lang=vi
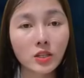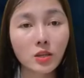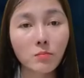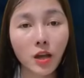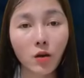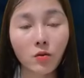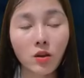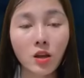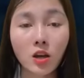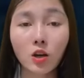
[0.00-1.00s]
Trước
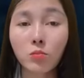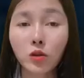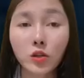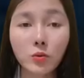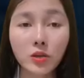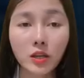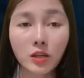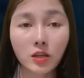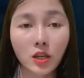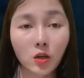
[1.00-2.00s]
tao có cả
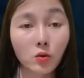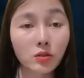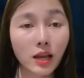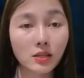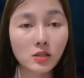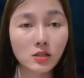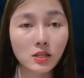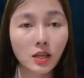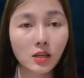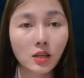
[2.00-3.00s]
đống thằng đàn ông
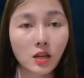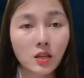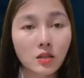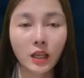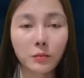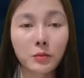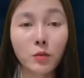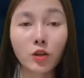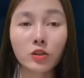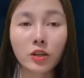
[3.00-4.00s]
đã làm gì
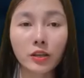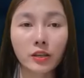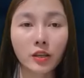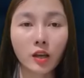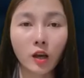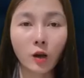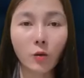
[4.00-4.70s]
nó rồi kia kìa.